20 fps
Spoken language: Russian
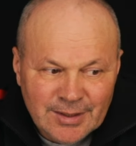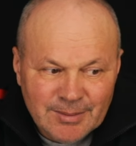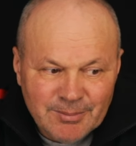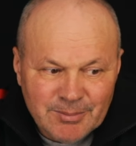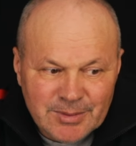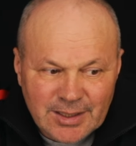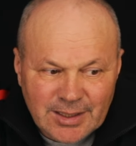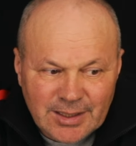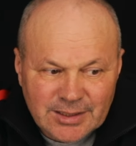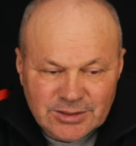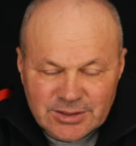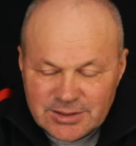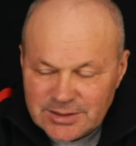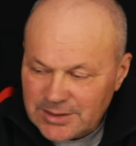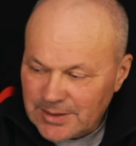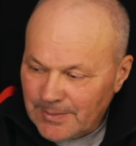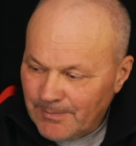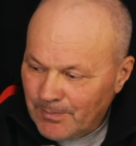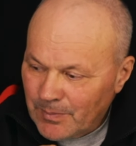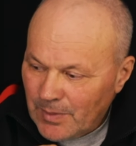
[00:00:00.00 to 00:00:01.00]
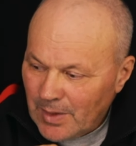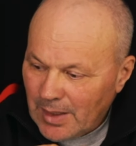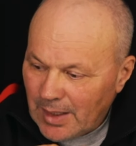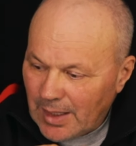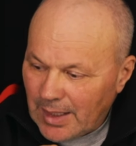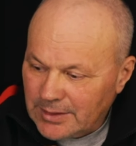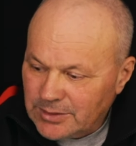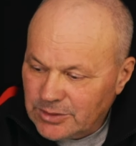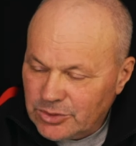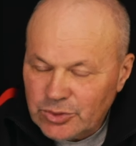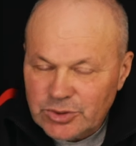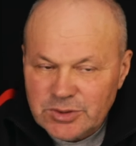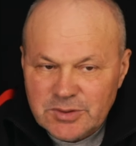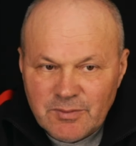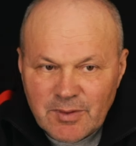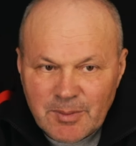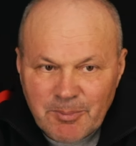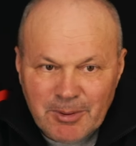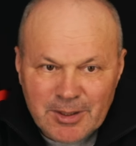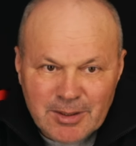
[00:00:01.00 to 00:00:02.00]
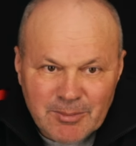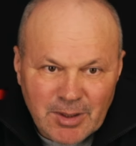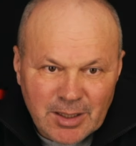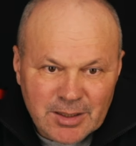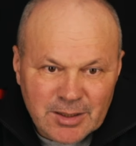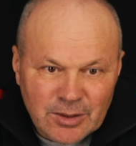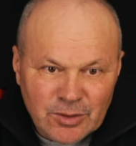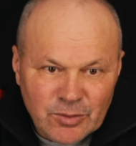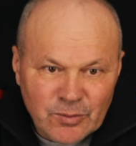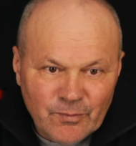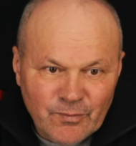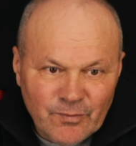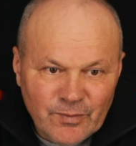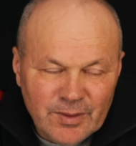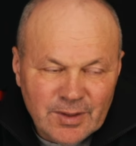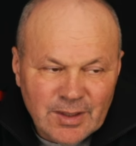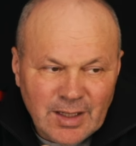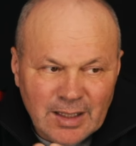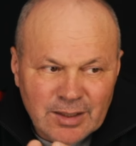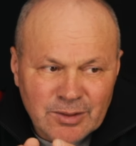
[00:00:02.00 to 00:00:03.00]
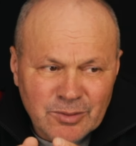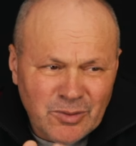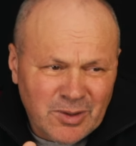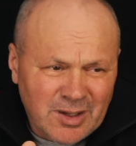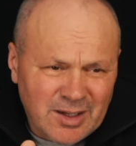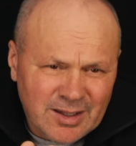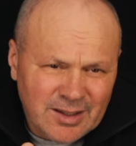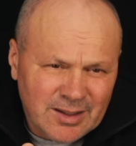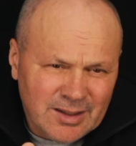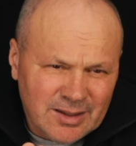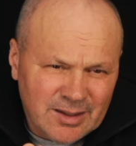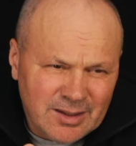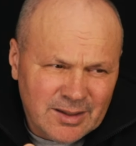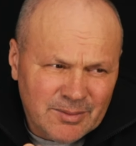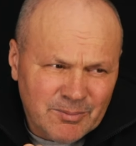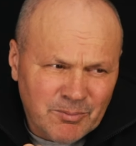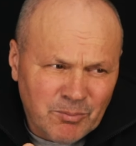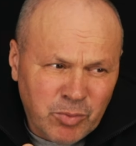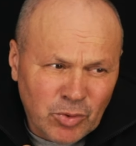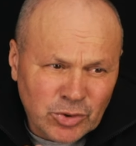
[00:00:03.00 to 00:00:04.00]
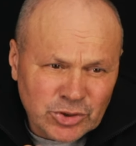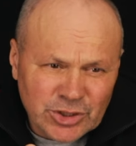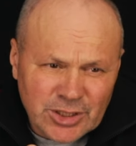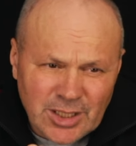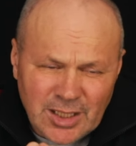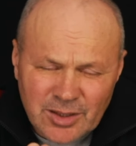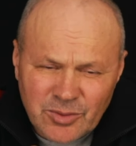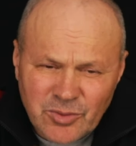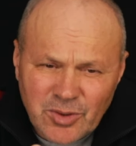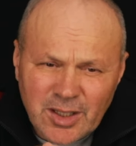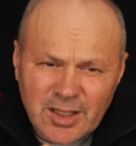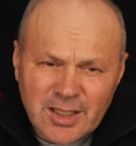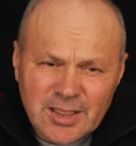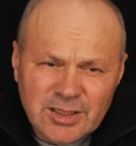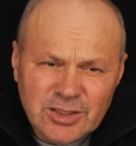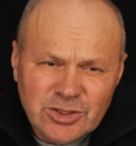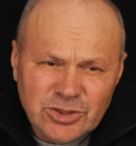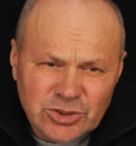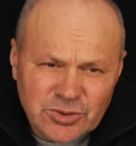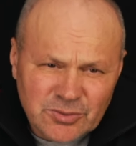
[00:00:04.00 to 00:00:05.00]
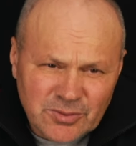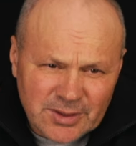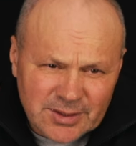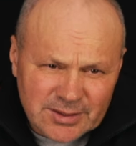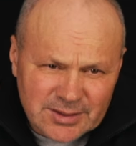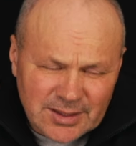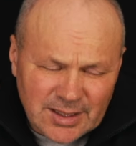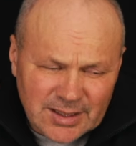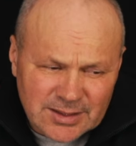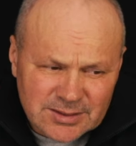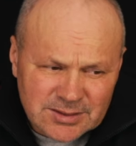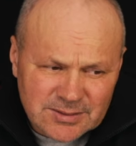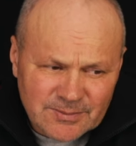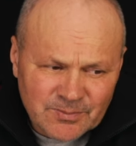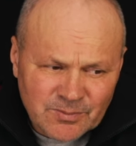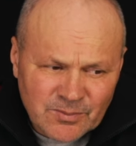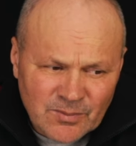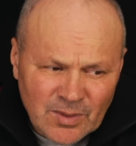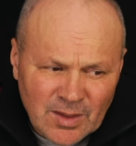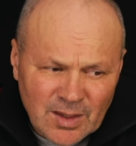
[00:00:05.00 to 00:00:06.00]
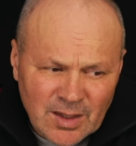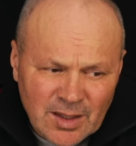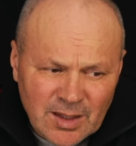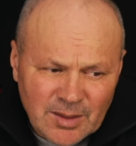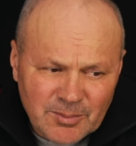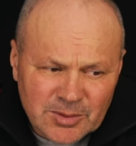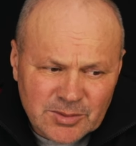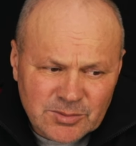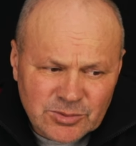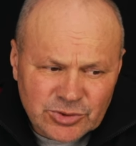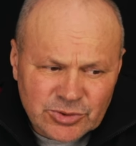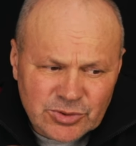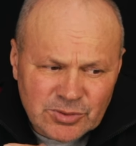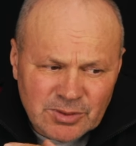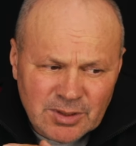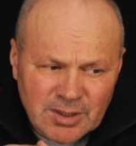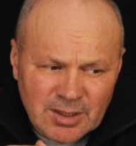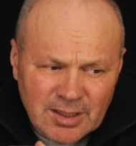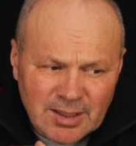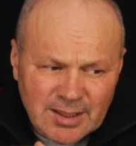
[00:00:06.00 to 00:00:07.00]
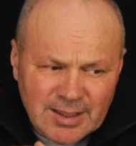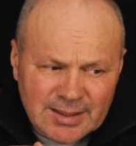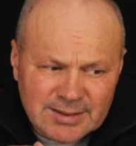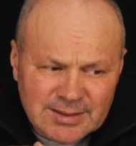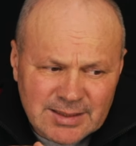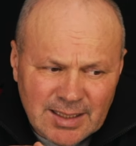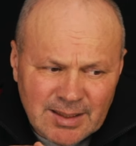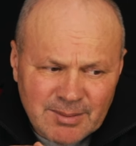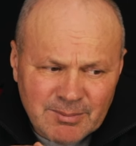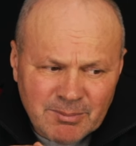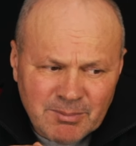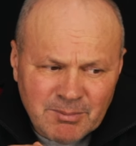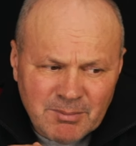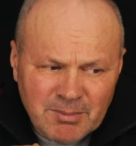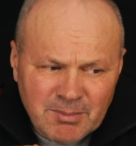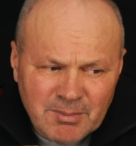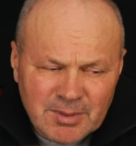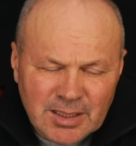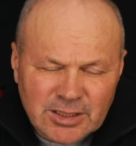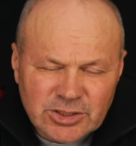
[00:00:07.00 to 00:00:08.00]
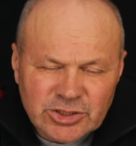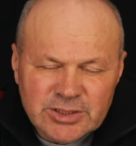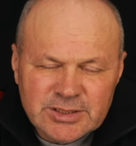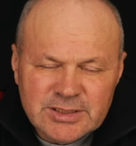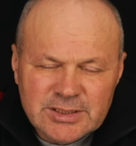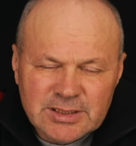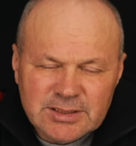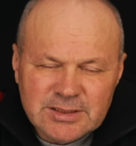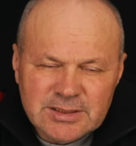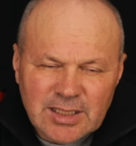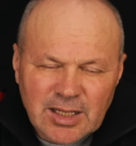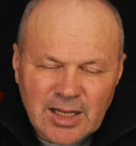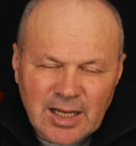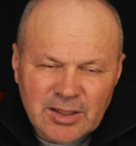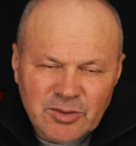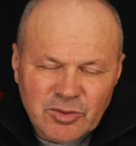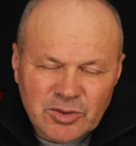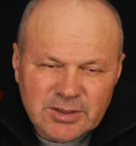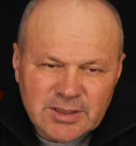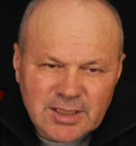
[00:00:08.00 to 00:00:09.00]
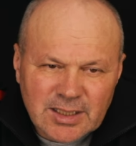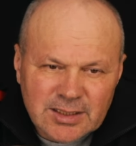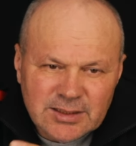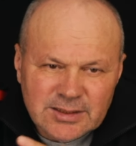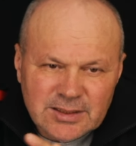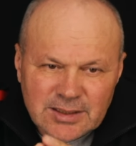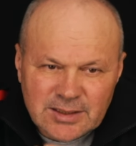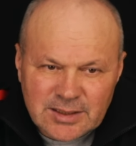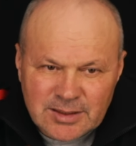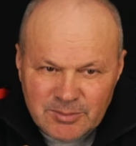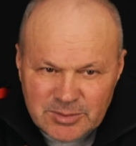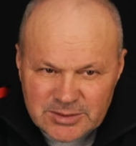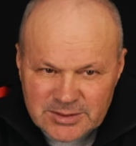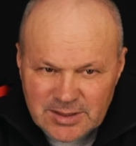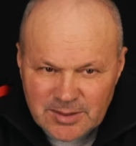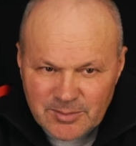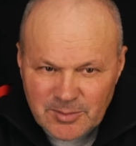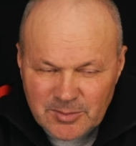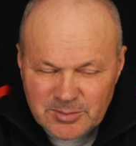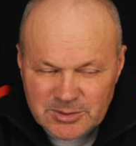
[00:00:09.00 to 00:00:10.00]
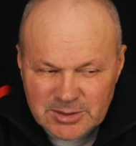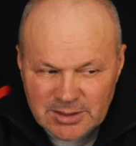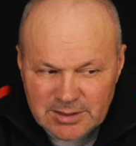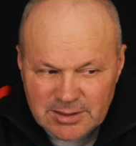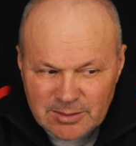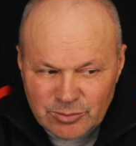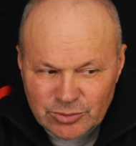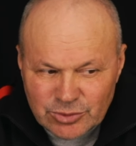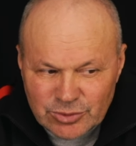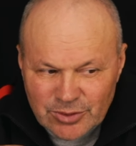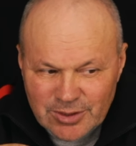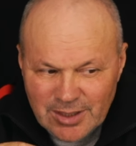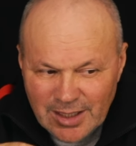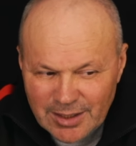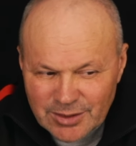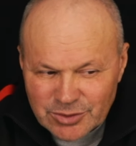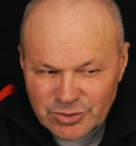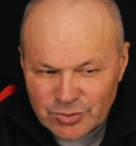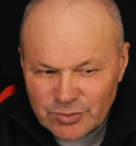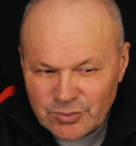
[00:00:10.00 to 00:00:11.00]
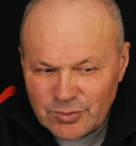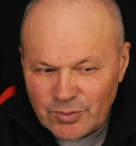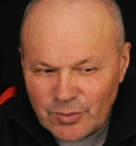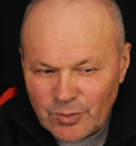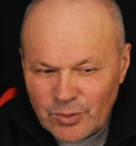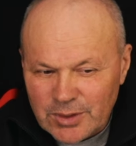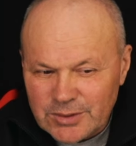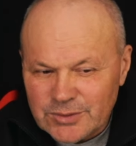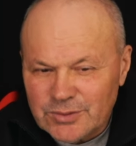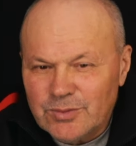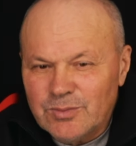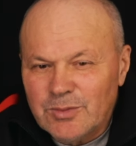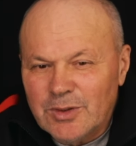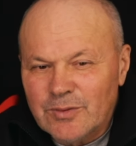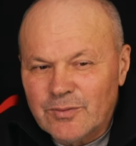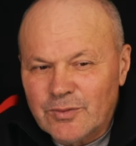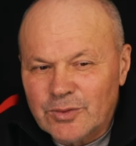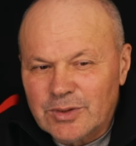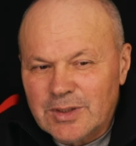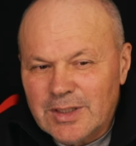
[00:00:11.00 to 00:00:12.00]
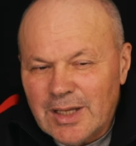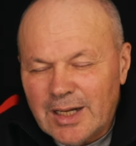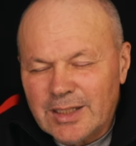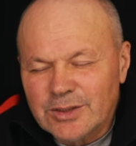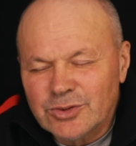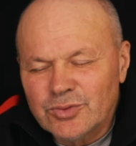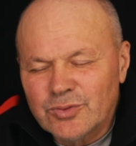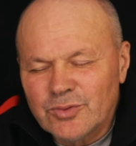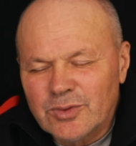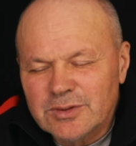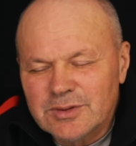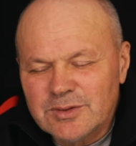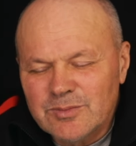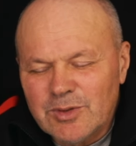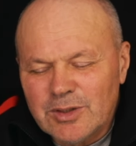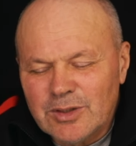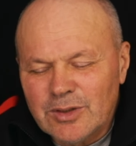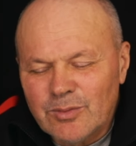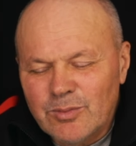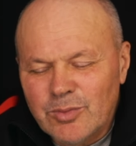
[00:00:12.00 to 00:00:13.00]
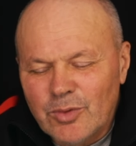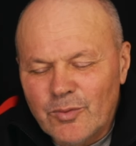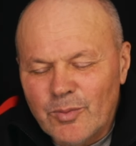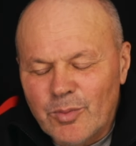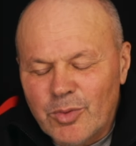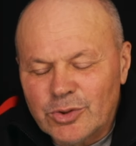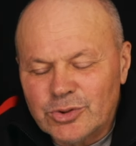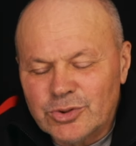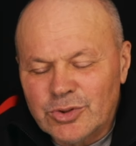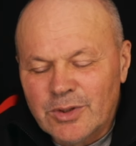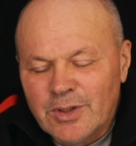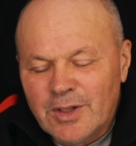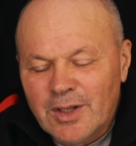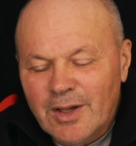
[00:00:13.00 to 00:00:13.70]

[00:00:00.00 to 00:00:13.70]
Мне кажется, отсутствие понимания любви, оно э, Божией, оно ограничивает нас. Потому что когда наше сердце, оно открыто, и мы стремимся к тому, что я хочу уразуметь, вот я хочу уразуметь любовь Божию,